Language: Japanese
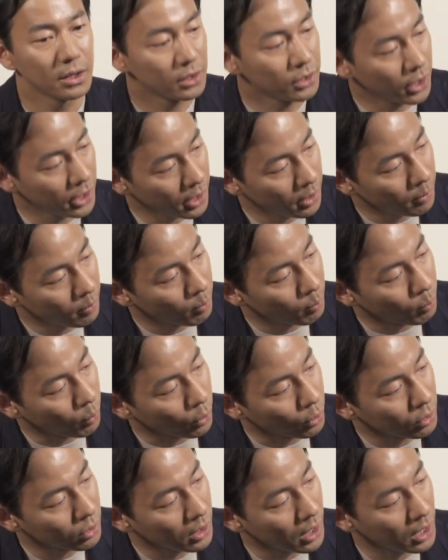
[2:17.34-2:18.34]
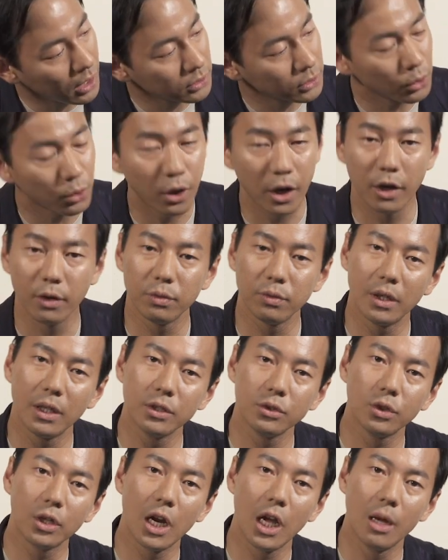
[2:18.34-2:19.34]
で僕がその
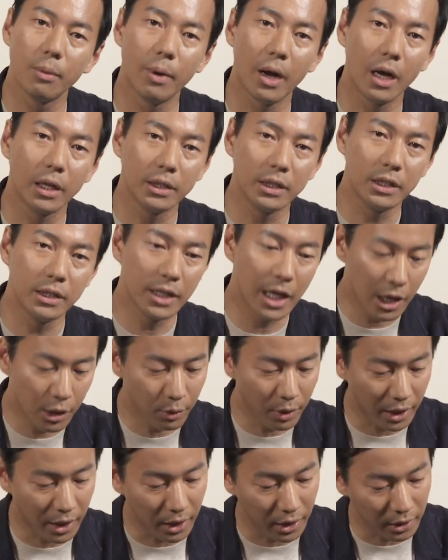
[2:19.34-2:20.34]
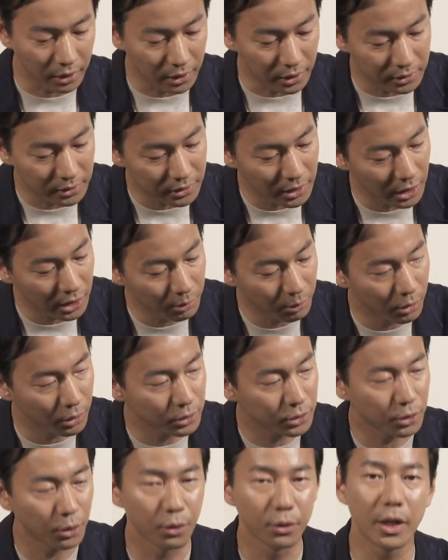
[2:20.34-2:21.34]
F1 ドライバーになるわけなんですけれど
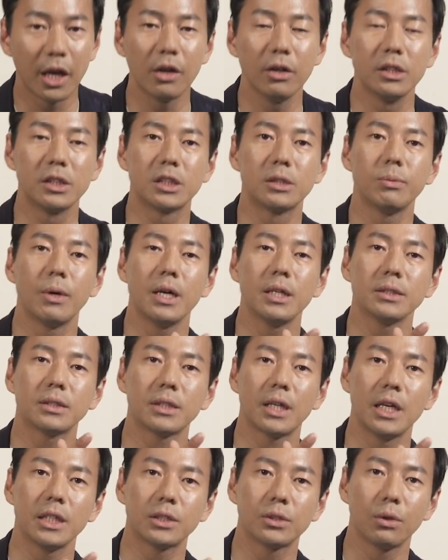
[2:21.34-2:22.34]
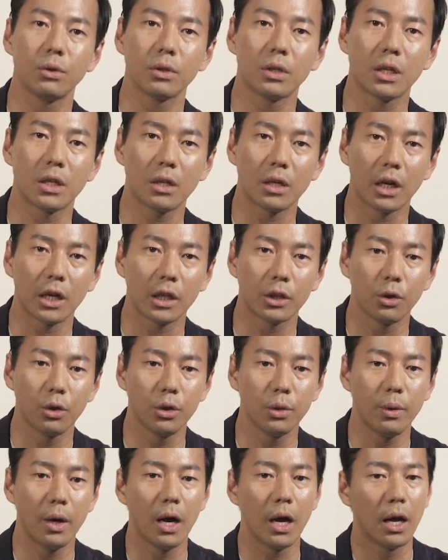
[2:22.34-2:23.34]
もそうなる一番最初のきっかけとい
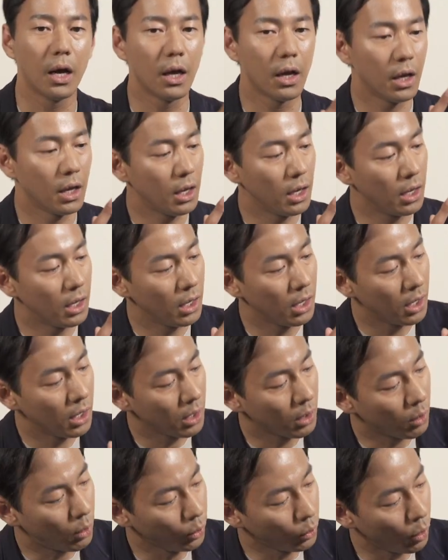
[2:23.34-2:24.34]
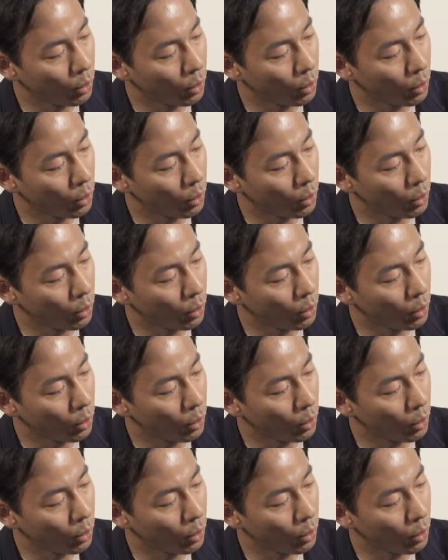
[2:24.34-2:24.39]
うのはこ